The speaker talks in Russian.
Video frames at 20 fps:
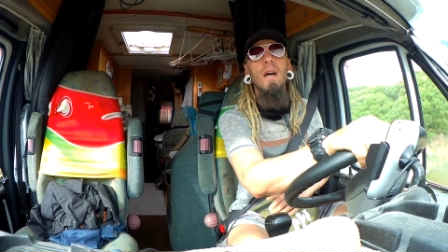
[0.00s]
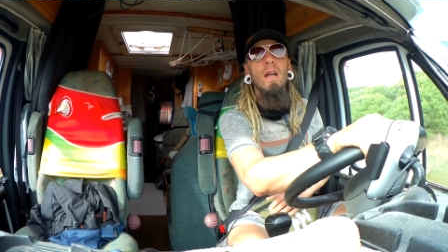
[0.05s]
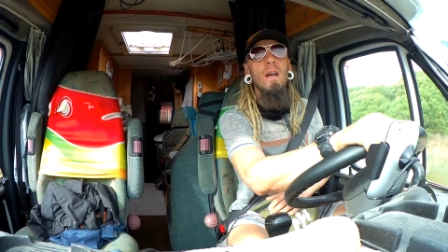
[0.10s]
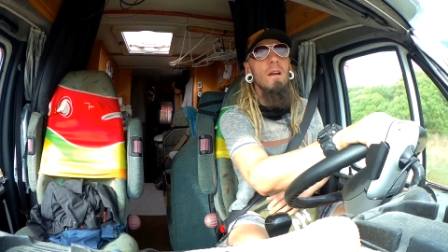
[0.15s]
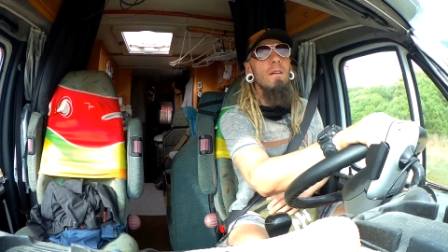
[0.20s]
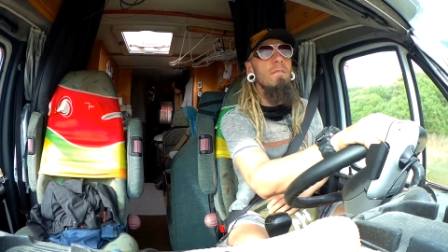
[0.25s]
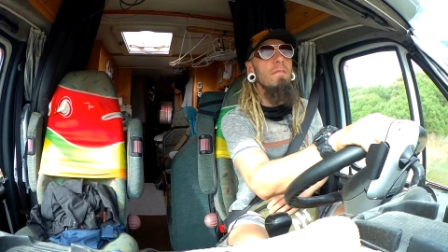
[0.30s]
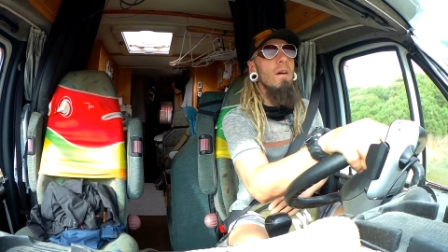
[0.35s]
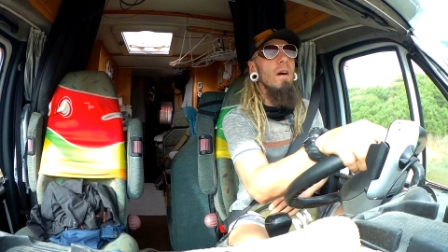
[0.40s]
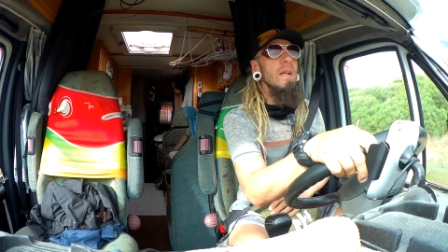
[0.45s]

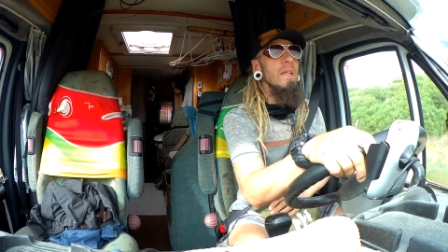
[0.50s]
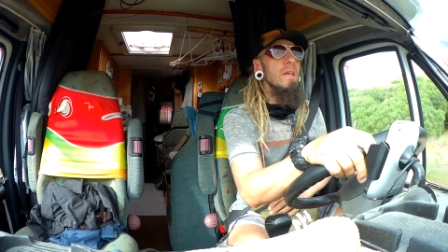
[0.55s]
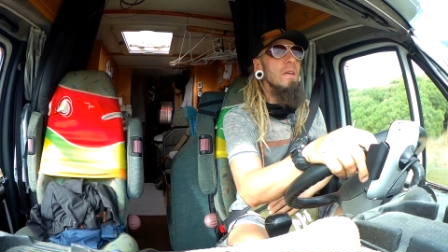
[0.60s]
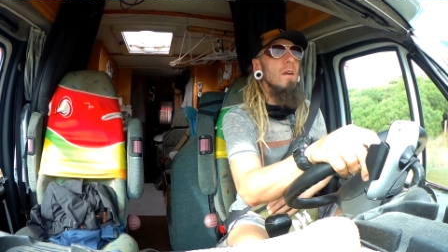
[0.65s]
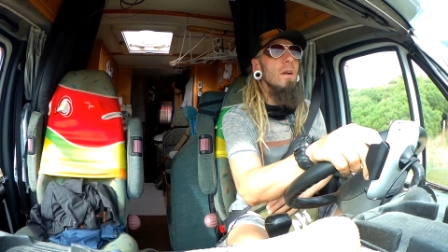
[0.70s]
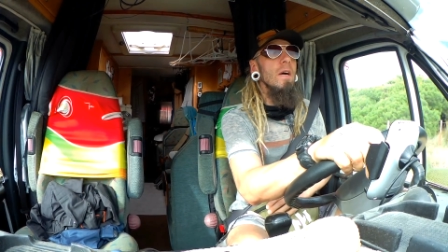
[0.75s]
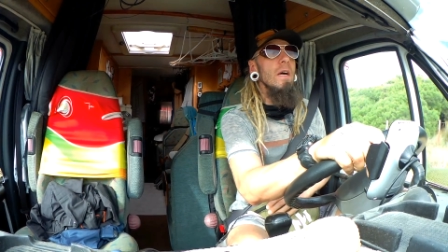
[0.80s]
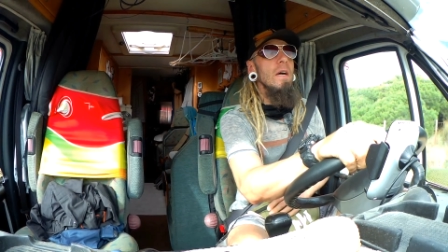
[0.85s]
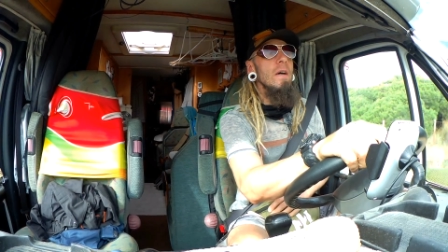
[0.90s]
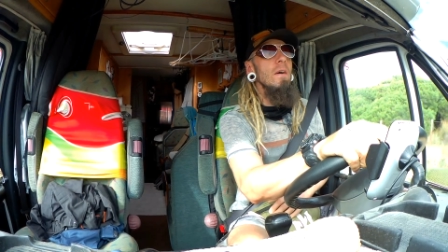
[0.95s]

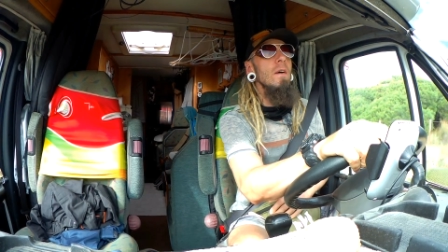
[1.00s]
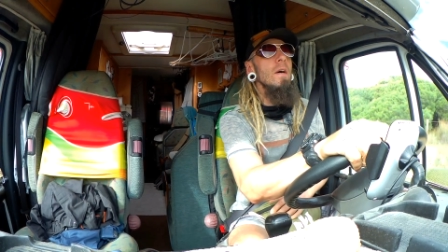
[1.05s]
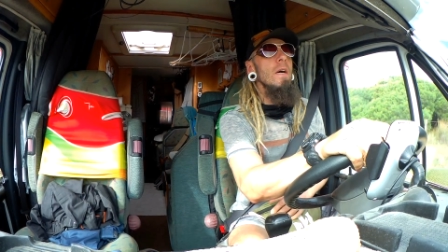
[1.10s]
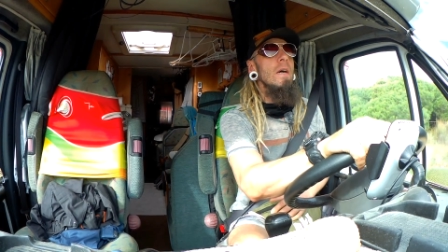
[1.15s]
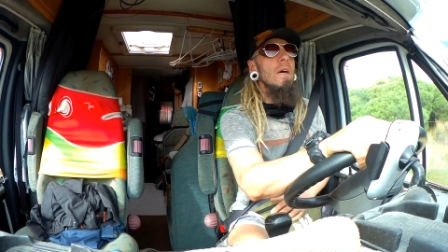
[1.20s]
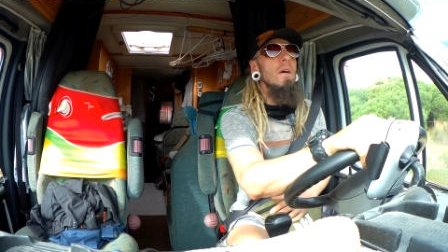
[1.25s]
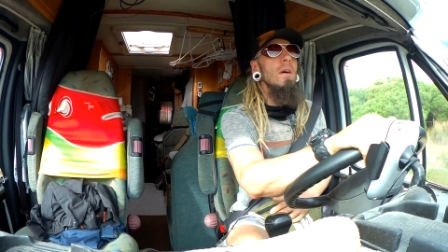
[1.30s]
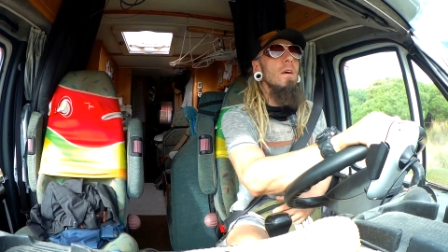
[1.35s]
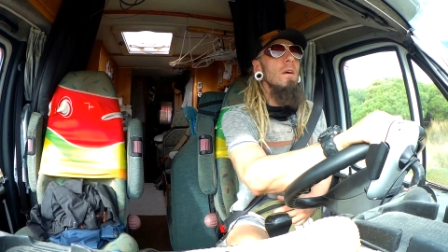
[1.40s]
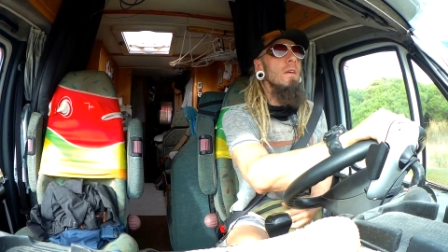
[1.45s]
караванера»
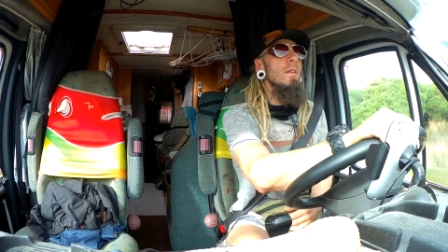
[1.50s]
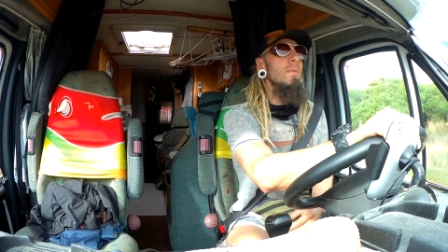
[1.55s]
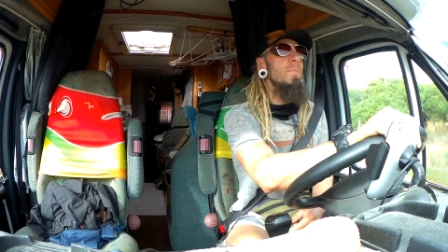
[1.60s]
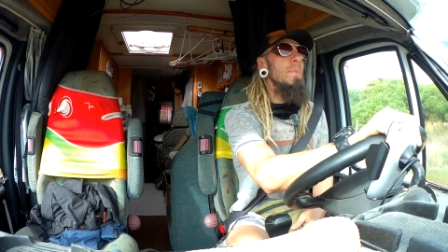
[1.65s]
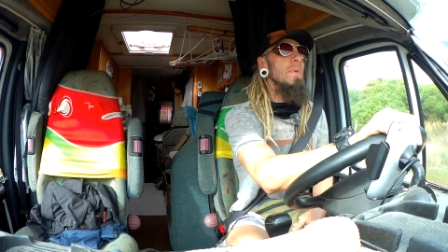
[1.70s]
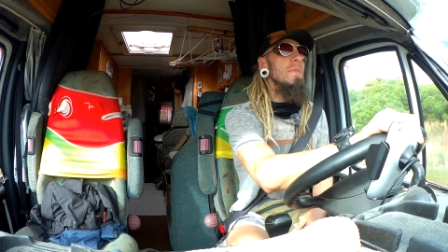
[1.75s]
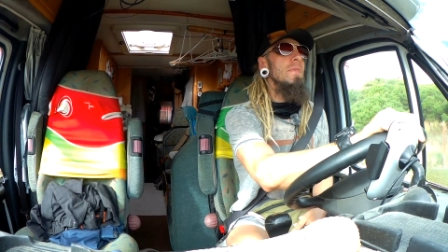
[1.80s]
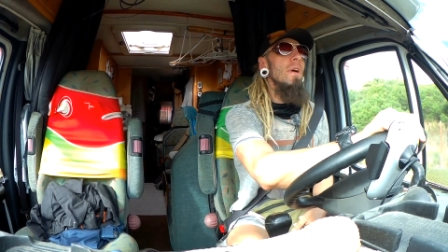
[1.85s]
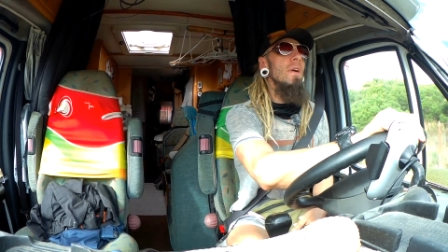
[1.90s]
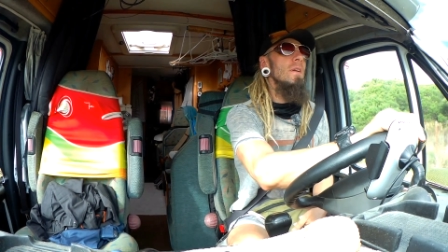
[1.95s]

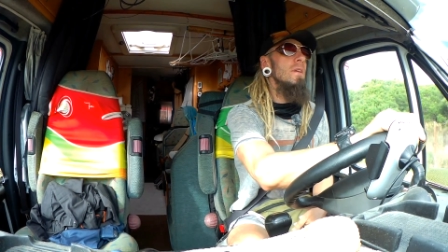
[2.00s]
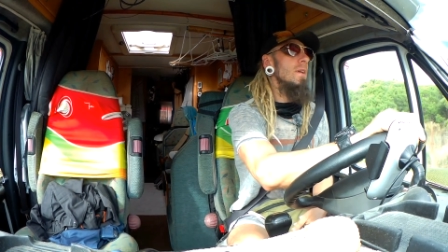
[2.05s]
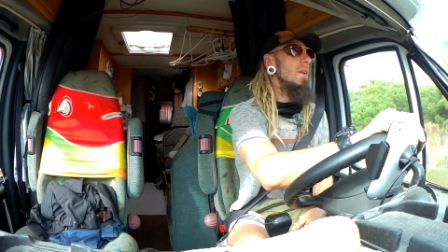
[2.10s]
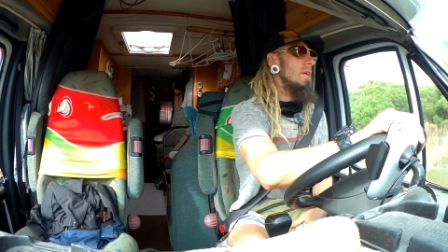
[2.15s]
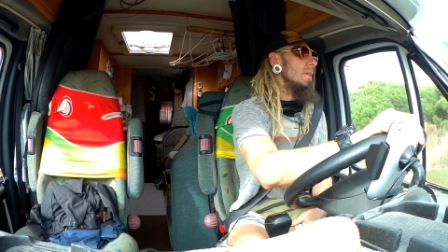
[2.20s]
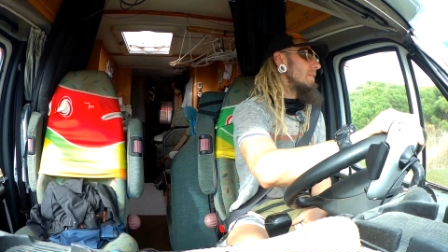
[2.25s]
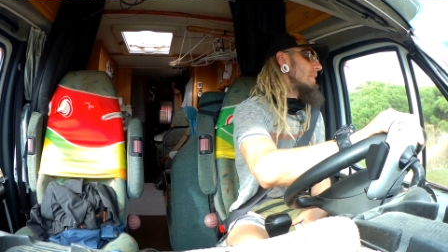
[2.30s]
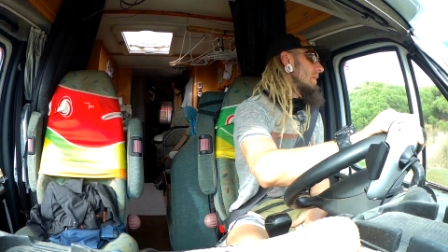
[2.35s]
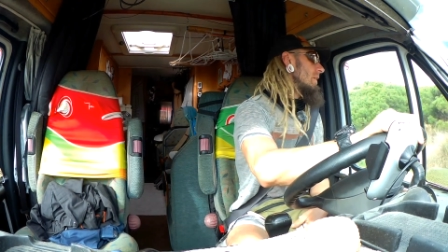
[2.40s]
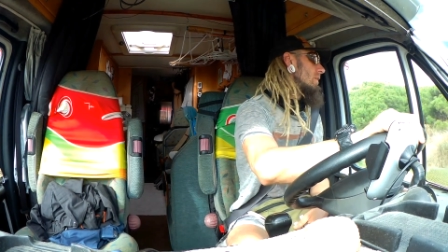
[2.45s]
специально
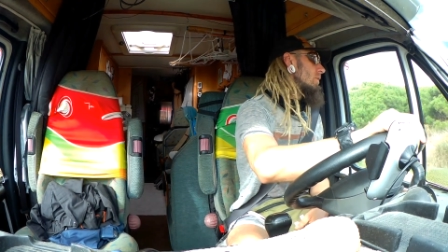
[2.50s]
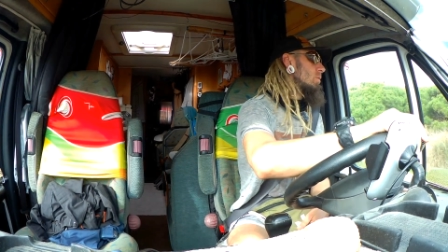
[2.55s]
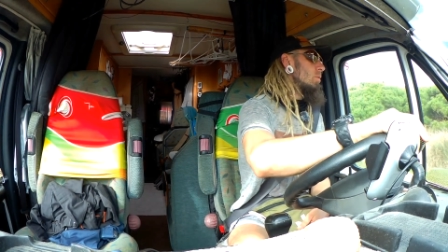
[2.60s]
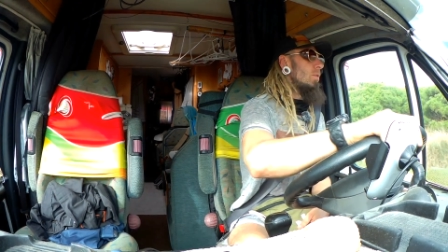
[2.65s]
для тех,